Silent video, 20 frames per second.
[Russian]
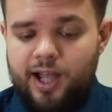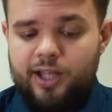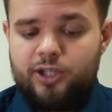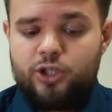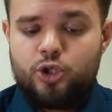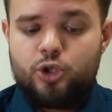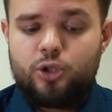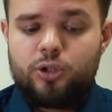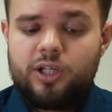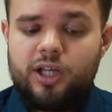
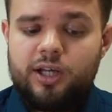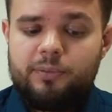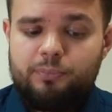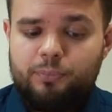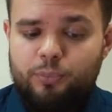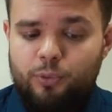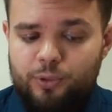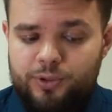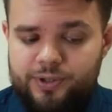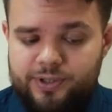Отчет о
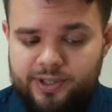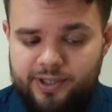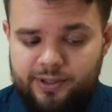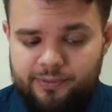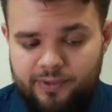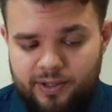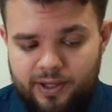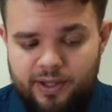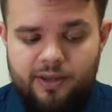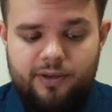поиске.
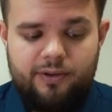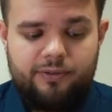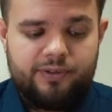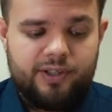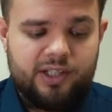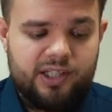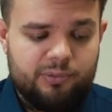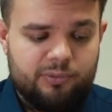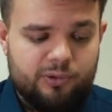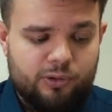В
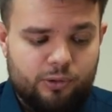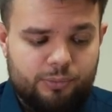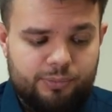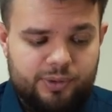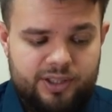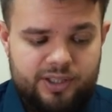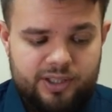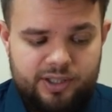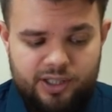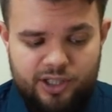данном
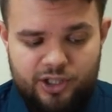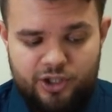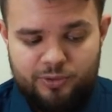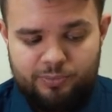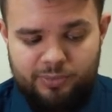документе также